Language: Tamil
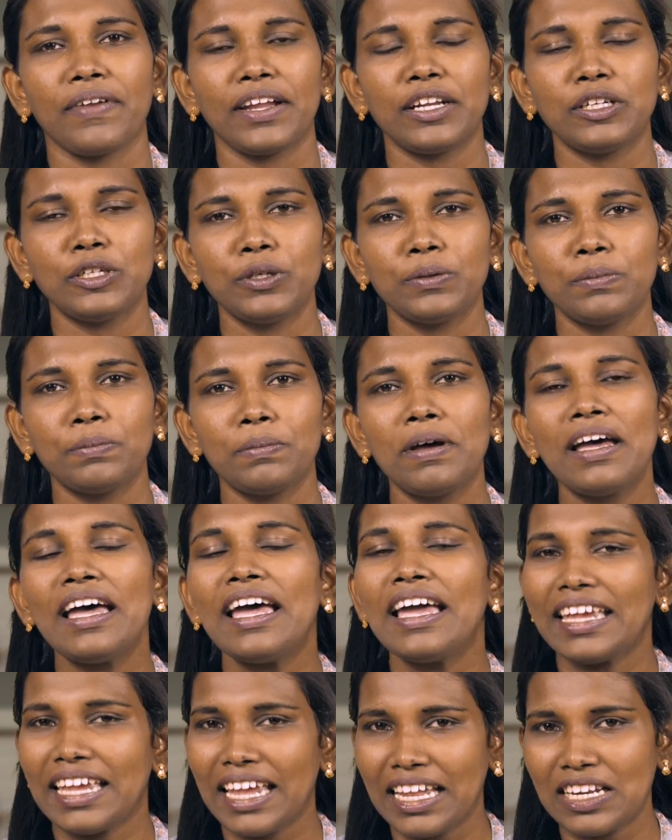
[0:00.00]
வேண்டும்
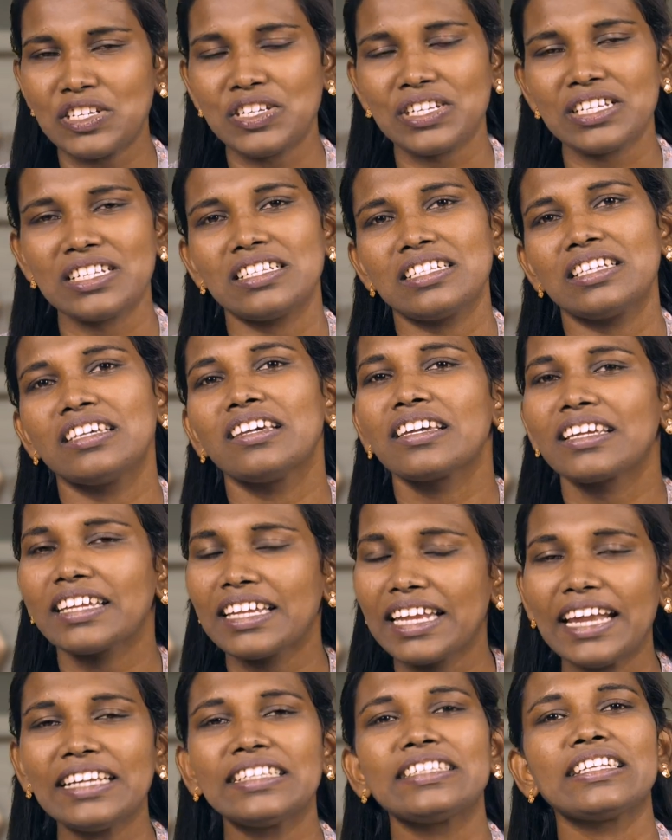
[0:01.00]
என்று
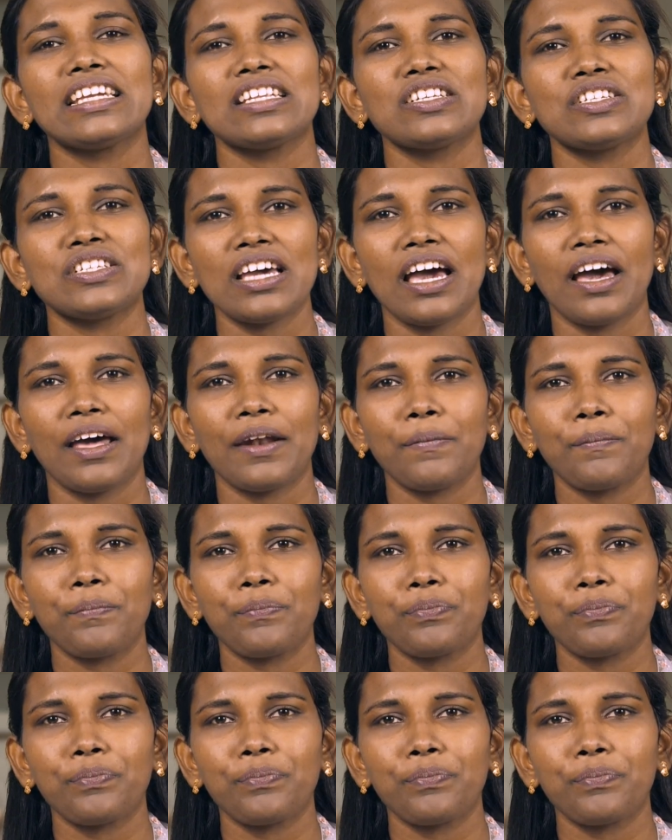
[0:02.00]
கேட்கின்றார்